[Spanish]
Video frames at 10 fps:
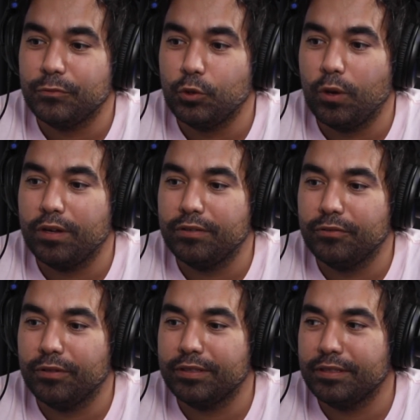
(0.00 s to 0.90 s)
No,
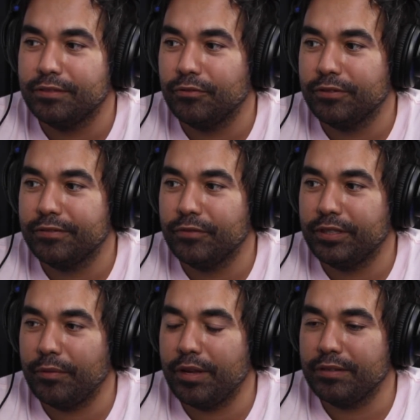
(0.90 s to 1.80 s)
no, hace, no, es, no
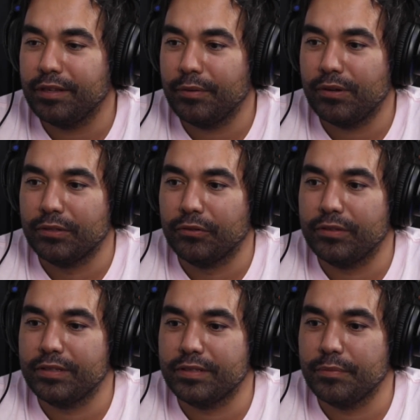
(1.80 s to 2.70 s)
está bien estar viendo las
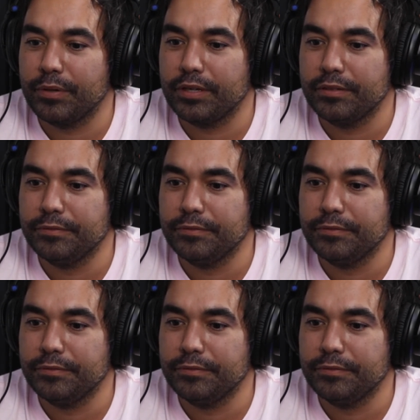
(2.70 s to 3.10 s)
noticias siempre.